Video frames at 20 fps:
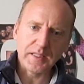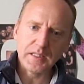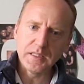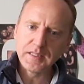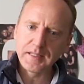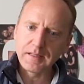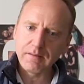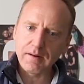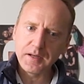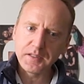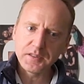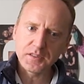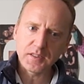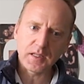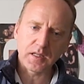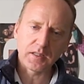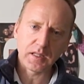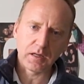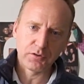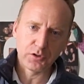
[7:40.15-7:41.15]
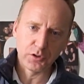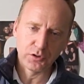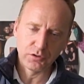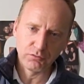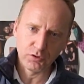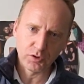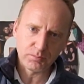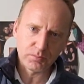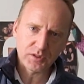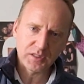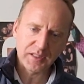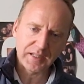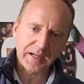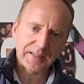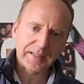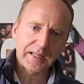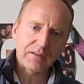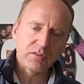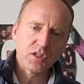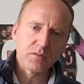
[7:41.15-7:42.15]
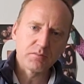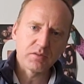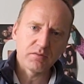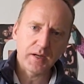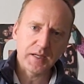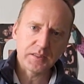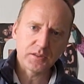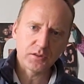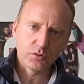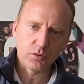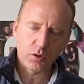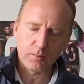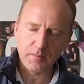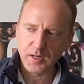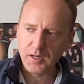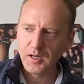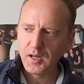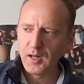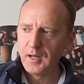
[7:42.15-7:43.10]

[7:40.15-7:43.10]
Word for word: и не говорите, когда вы идете в отпуск и когда вы не бываете дома.